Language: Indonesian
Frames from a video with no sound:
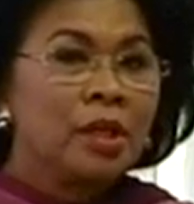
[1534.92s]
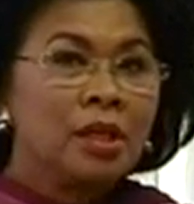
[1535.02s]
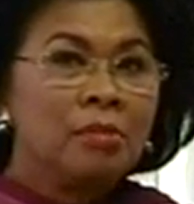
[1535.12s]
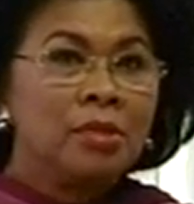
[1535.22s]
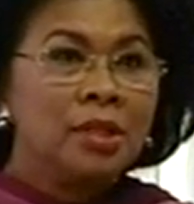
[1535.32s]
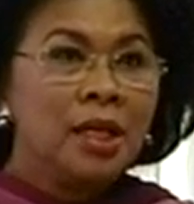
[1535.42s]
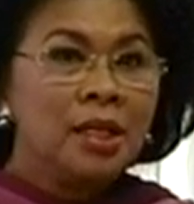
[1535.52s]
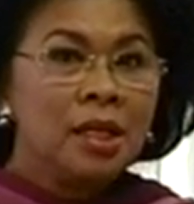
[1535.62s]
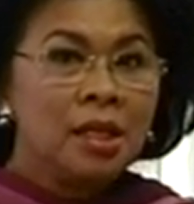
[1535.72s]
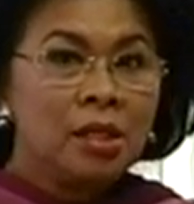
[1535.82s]
Kemudian
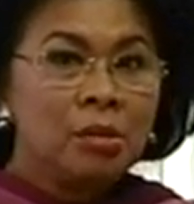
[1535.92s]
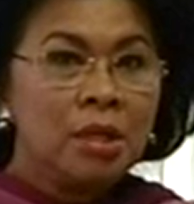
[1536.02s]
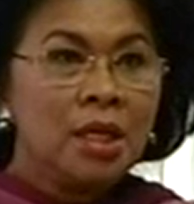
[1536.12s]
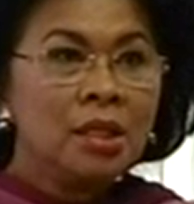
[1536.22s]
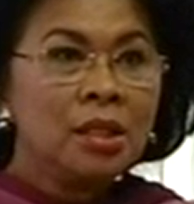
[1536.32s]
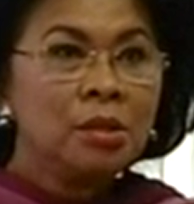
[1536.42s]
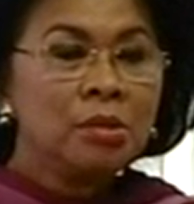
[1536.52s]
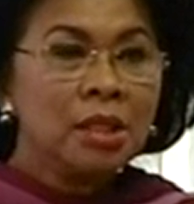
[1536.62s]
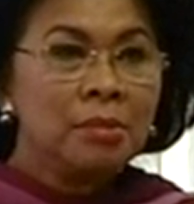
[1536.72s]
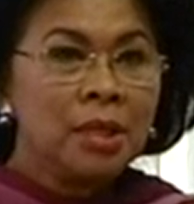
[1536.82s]
yang kedua
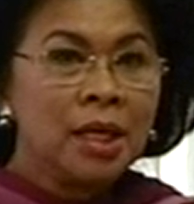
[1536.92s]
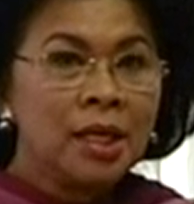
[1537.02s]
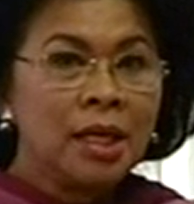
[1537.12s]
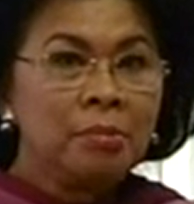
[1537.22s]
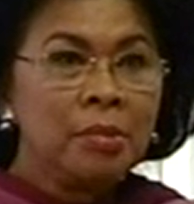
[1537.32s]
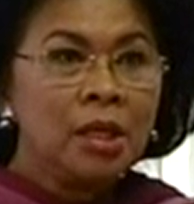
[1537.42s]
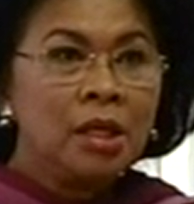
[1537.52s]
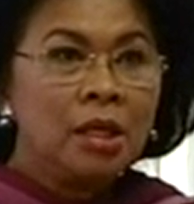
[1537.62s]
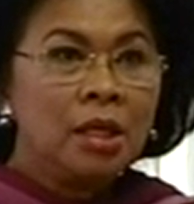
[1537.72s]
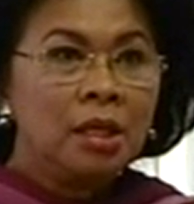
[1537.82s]
tentu saya berharap
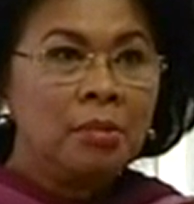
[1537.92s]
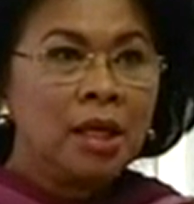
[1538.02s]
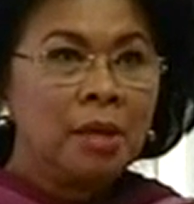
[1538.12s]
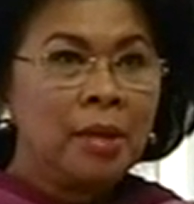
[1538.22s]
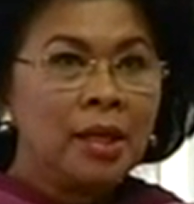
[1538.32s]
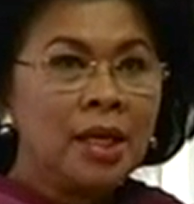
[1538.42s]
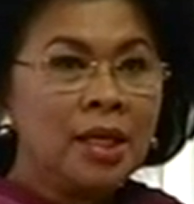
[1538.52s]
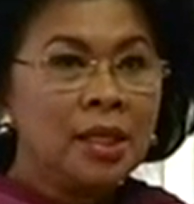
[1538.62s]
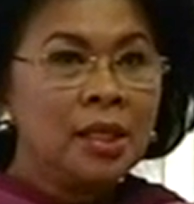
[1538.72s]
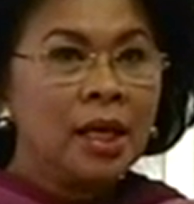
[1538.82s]
uh, bagaimana
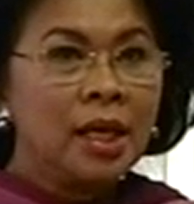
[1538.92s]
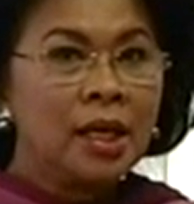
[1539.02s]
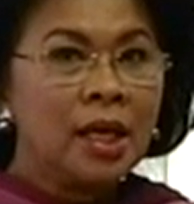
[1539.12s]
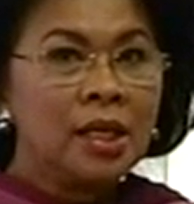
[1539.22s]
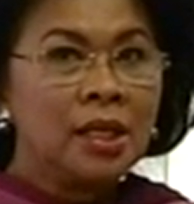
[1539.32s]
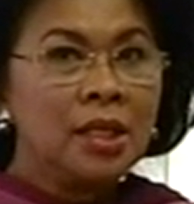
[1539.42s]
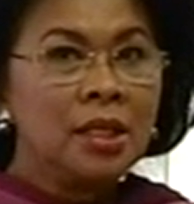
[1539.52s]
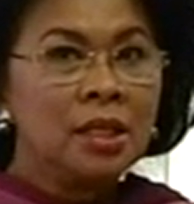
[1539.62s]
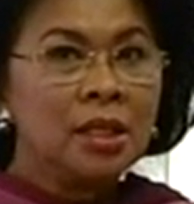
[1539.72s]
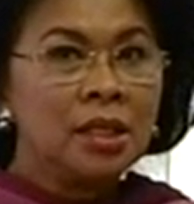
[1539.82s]
di daerah ini
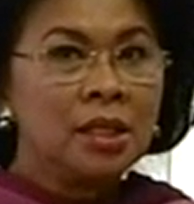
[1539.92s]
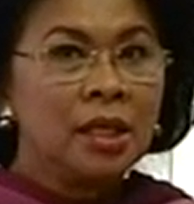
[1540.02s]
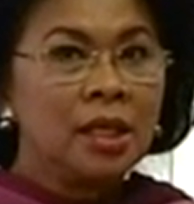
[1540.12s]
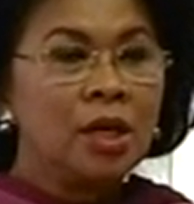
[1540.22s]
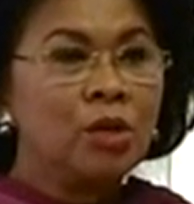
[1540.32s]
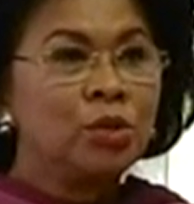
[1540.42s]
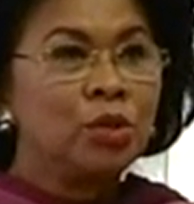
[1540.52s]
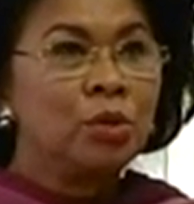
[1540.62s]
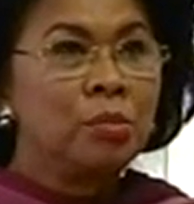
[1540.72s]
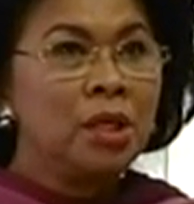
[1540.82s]
dengan era
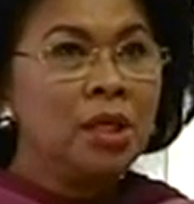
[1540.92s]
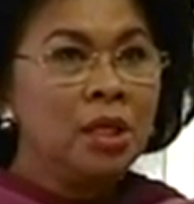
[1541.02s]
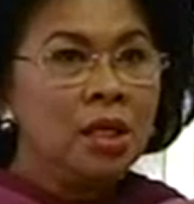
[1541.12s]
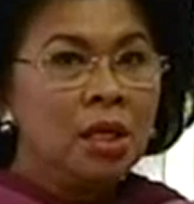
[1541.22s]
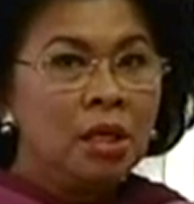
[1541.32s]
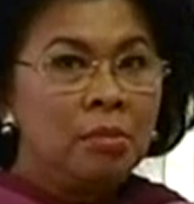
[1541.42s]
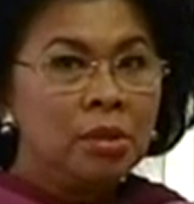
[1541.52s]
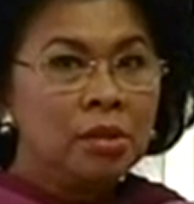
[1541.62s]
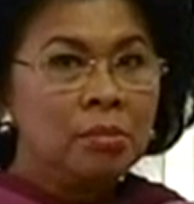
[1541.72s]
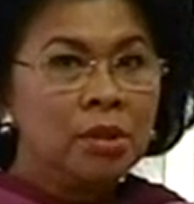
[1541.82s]
otonomi
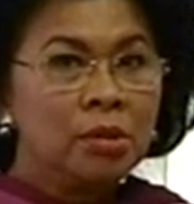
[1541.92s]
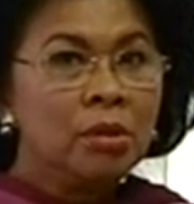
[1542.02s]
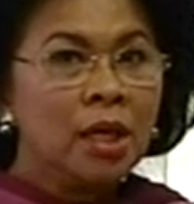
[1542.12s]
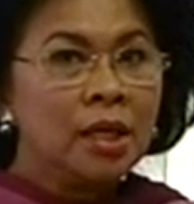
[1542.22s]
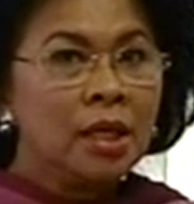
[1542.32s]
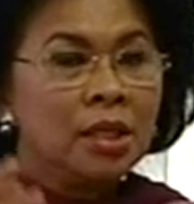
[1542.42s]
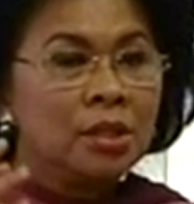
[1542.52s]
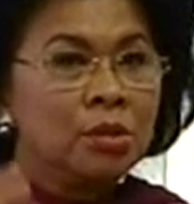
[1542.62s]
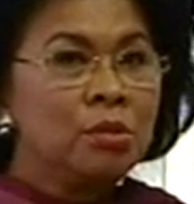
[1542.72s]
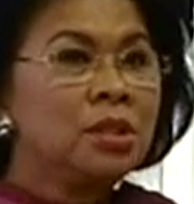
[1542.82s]
betul-betul ada
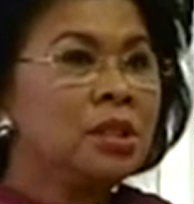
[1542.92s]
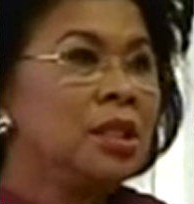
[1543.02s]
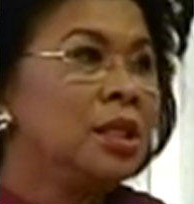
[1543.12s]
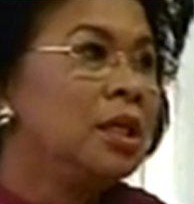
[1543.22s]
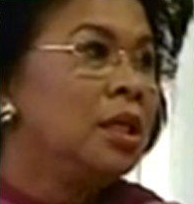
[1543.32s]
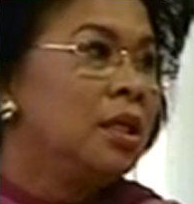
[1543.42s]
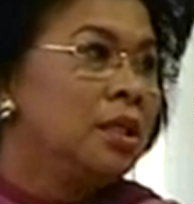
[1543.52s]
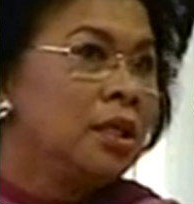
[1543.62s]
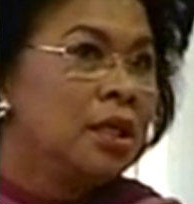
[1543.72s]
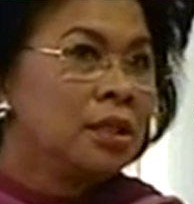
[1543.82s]
instruksi
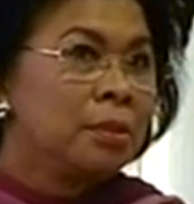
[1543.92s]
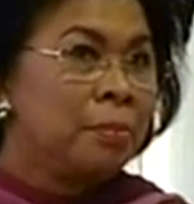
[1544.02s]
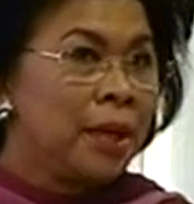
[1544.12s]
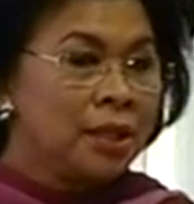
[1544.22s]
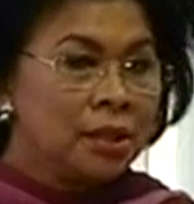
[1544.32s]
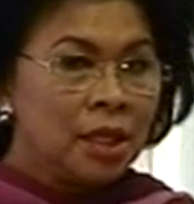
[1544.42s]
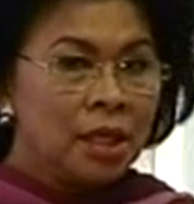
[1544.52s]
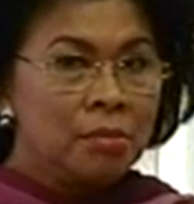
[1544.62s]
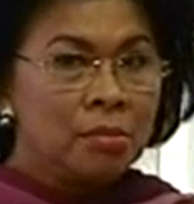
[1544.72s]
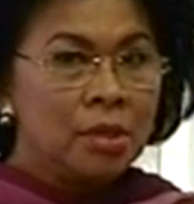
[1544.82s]
yang tepat
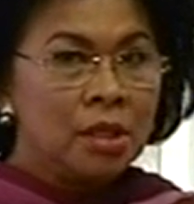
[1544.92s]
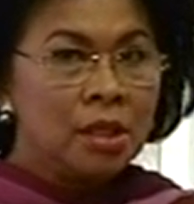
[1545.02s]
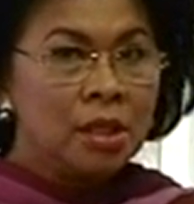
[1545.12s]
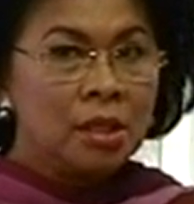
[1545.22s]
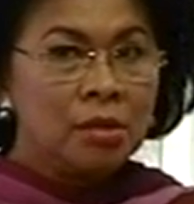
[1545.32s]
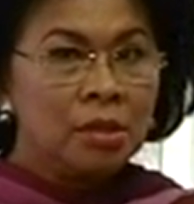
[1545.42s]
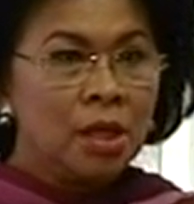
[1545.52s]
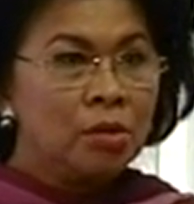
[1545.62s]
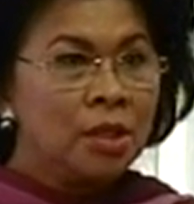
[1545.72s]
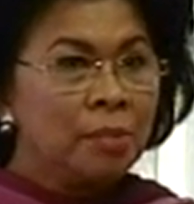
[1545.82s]
dalam eh,
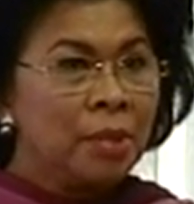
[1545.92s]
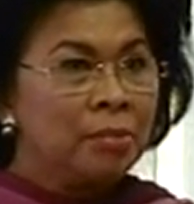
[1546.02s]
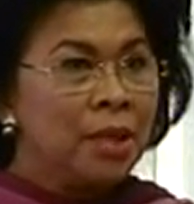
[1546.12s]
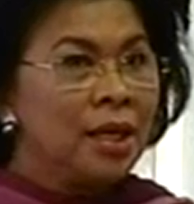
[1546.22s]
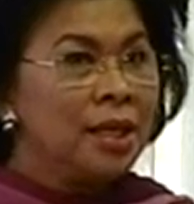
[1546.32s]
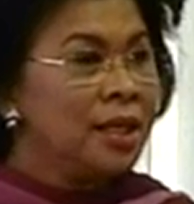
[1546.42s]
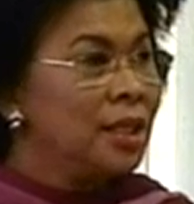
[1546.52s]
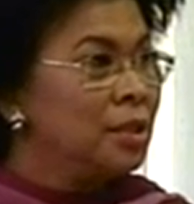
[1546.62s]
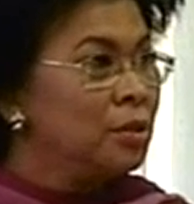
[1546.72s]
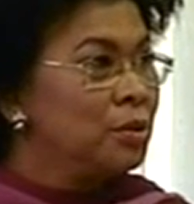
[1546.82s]
undang-undang uh, Pemda kan lagi
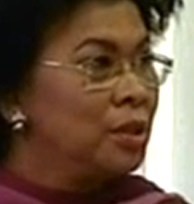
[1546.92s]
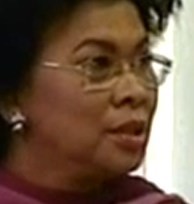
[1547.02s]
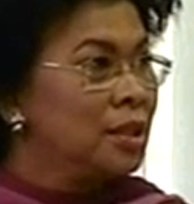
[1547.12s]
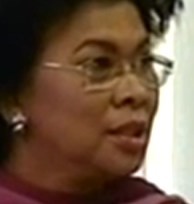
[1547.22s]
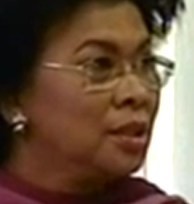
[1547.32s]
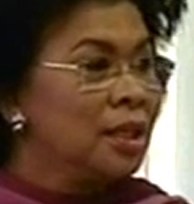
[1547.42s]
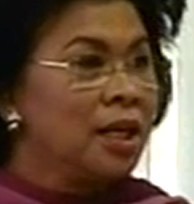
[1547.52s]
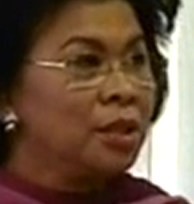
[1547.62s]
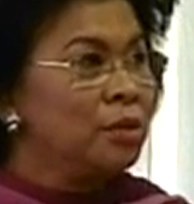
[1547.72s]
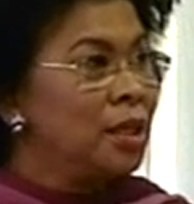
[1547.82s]
disusun yeah. sekarang. Saya
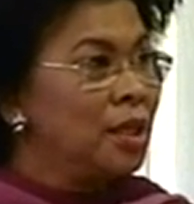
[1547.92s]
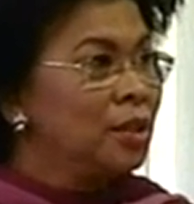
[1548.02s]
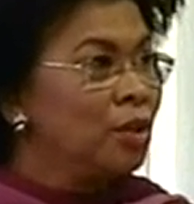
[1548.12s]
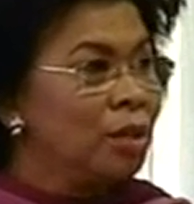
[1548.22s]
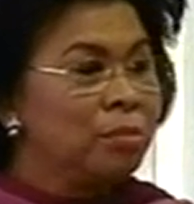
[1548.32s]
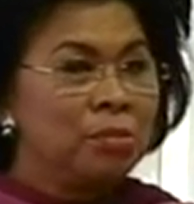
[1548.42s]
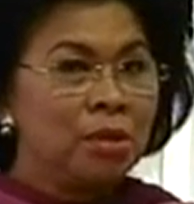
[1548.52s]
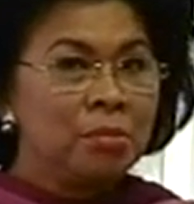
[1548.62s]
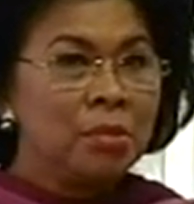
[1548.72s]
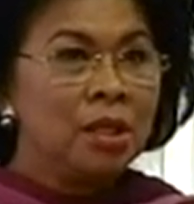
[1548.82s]
nggak tahu udah diketok apa
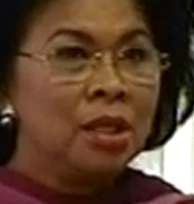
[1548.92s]
belum.